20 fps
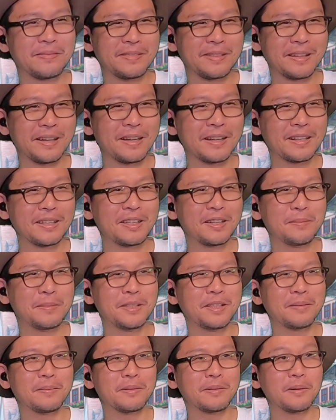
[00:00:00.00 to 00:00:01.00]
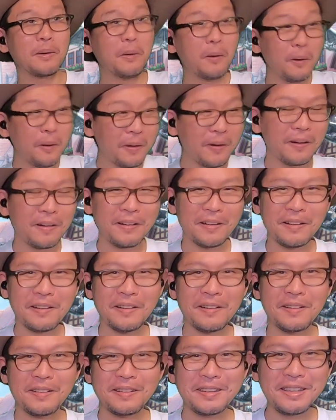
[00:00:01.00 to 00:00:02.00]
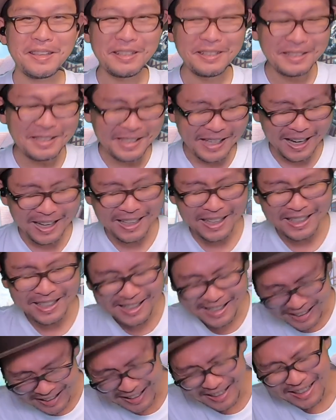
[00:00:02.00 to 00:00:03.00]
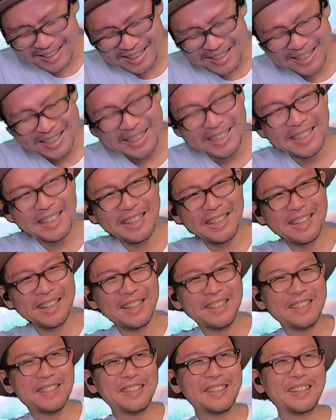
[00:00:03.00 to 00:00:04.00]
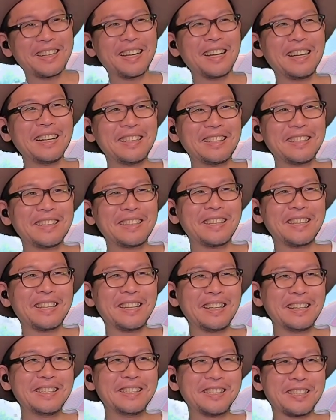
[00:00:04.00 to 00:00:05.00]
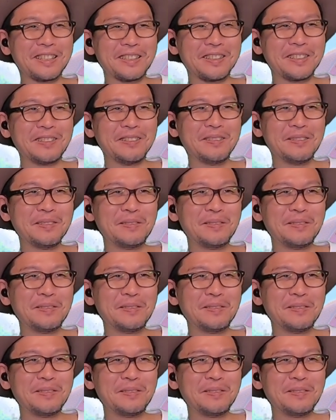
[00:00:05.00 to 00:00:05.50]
いや、改めて見て。お、いるじゃんか。帰ってないじゃん。